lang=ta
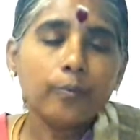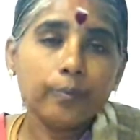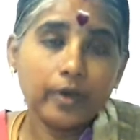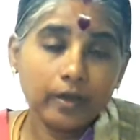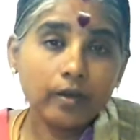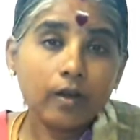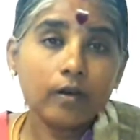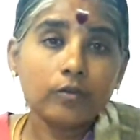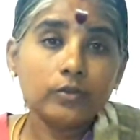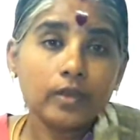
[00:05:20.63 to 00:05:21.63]

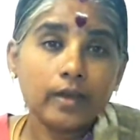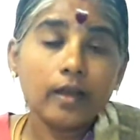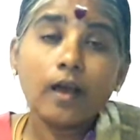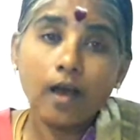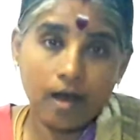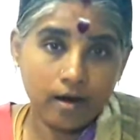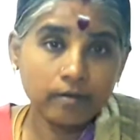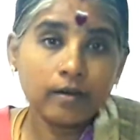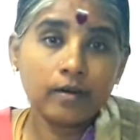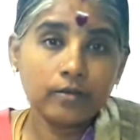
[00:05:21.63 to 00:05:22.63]
பெண்களும் சரி
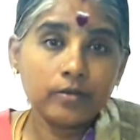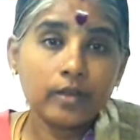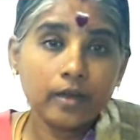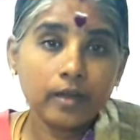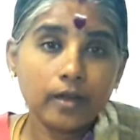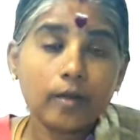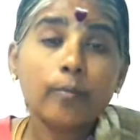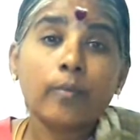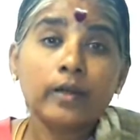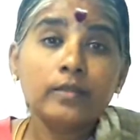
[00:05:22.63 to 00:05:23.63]
ஆண்களும் சரி
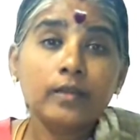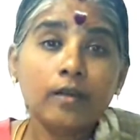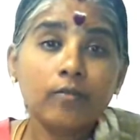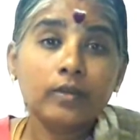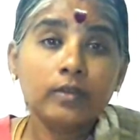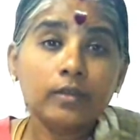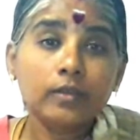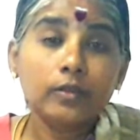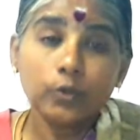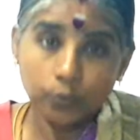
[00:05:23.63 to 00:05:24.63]
மஞ்சள் வந்து
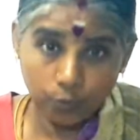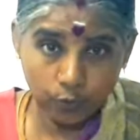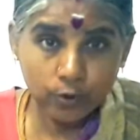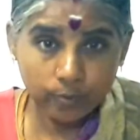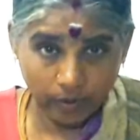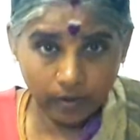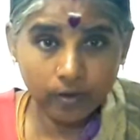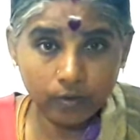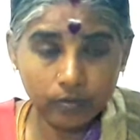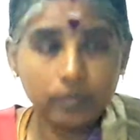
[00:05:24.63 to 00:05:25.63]
யூஸ்
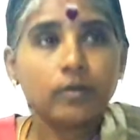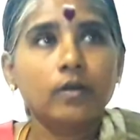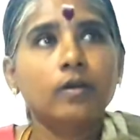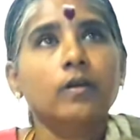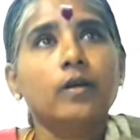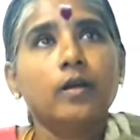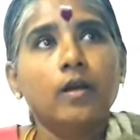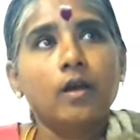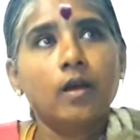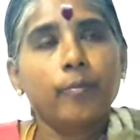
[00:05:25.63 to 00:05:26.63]
பண்ணணும்
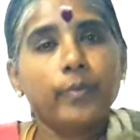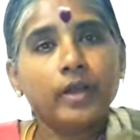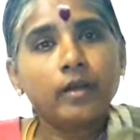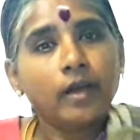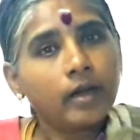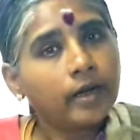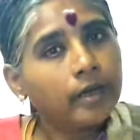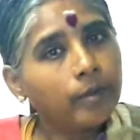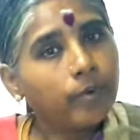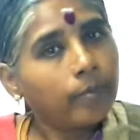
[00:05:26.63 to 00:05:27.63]
பெண்கள்
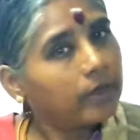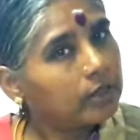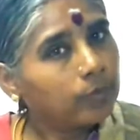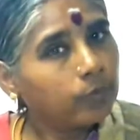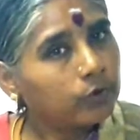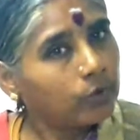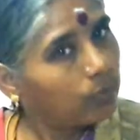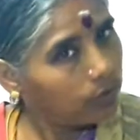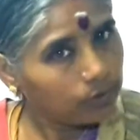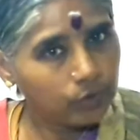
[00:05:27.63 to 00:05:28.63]
கண்டிப்பாக மஞ்சள் பூசி
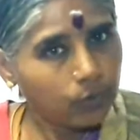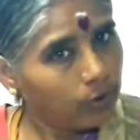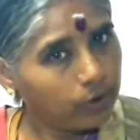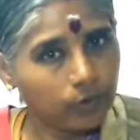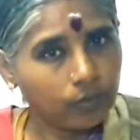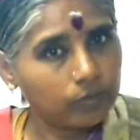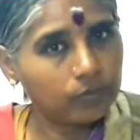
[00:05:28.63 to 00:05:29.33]
குளி குளிக்கணும்